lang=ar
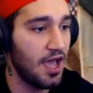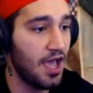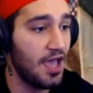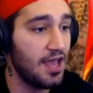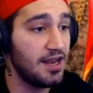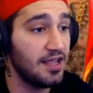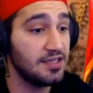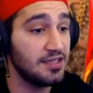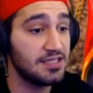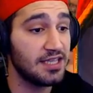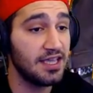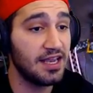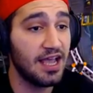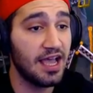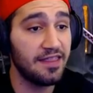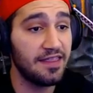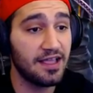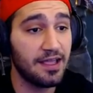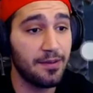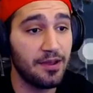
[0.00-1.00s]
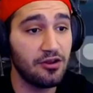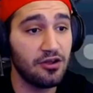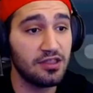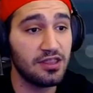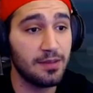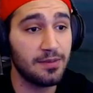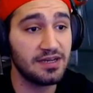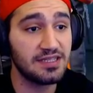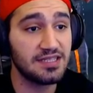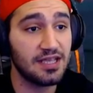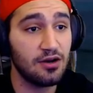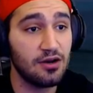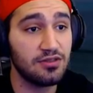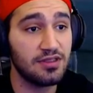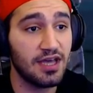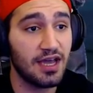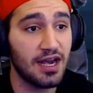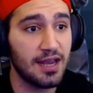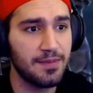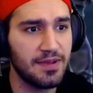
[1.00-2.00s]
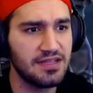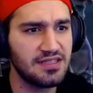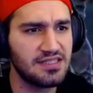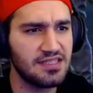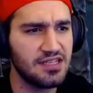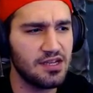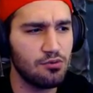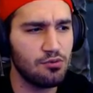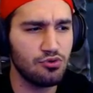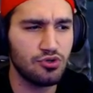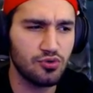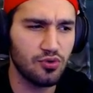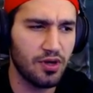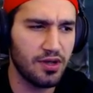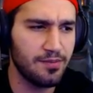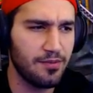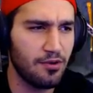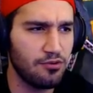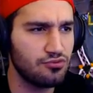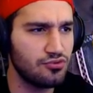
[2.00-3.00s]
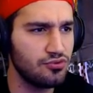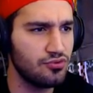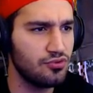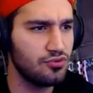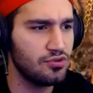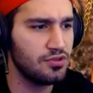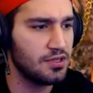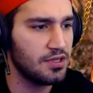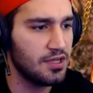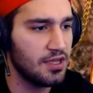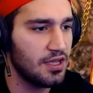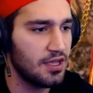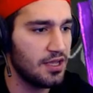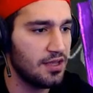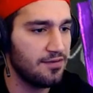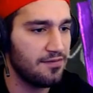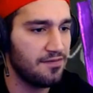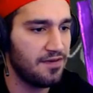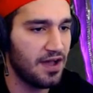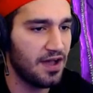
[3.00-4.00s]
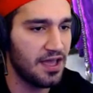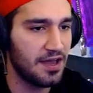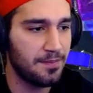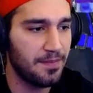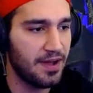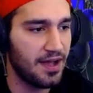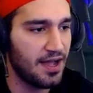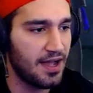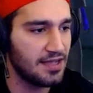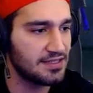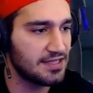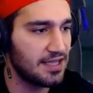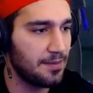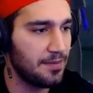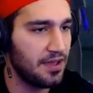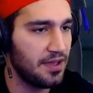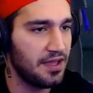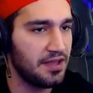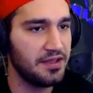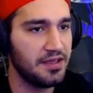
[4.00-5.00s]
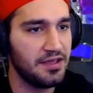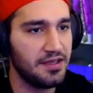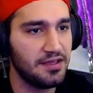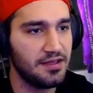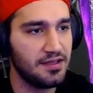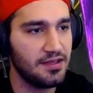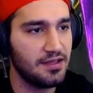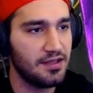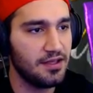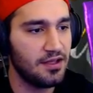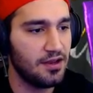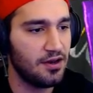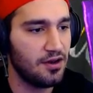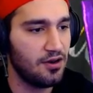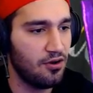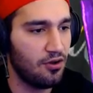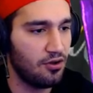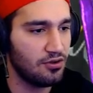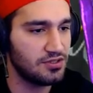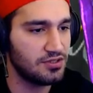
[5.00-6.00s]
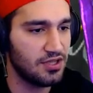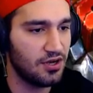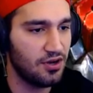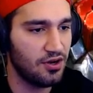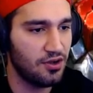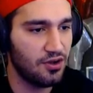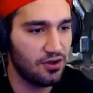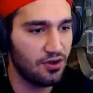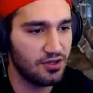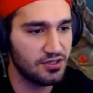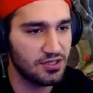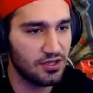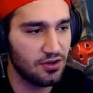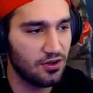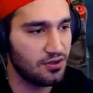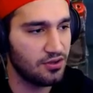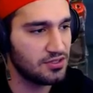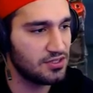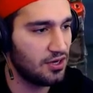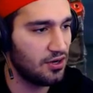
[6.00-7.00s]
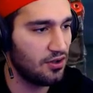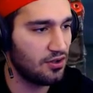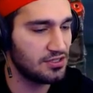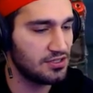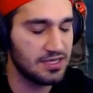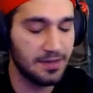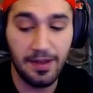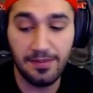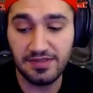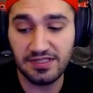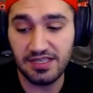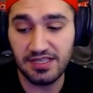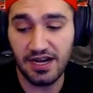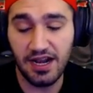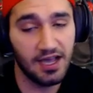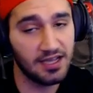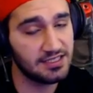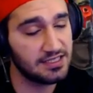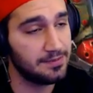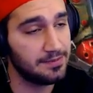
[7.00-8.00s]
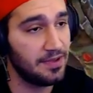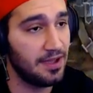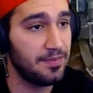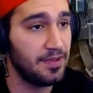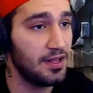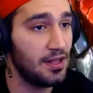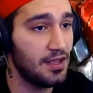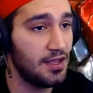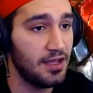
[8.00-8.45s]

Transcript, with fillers: السكين هذا كمان يعتبر صار له تقريبا سنه وشوي موجود فاير باس كمان لوز اللوز لوز اللوز شباب الصراحه شباب